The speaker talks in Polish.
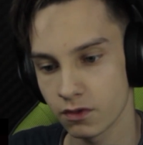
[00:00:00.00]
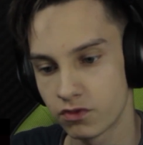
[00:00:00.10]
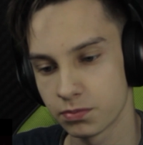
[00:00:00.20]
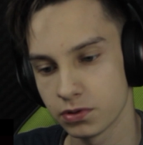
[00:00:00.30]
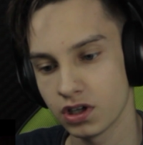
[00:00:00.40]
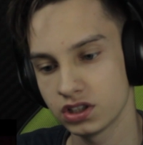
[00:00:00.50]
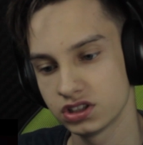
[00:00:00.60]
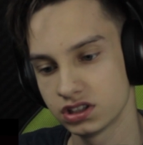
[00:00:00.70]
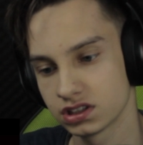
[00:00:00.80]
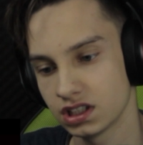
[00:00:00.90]
wypiła
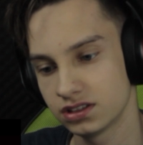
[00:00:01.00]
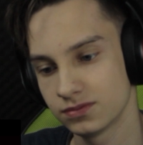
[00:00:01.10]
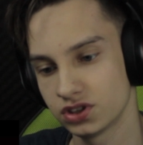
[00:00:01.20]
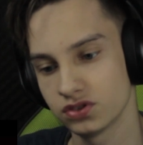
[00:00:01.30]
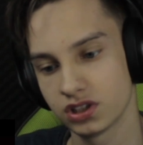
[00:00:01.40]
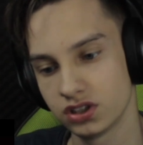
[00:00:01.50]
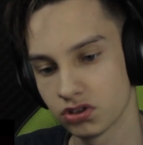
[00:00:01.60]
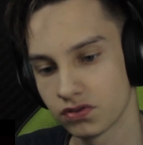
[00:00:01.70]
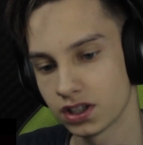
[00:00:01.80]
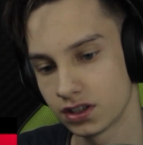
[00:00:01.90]
się jednak na tym, że ją
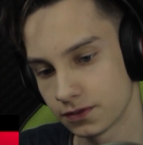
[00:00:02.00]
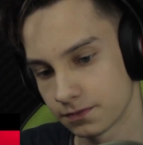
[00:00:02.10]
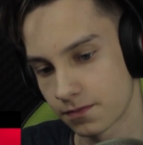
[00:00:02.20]
hejtowali.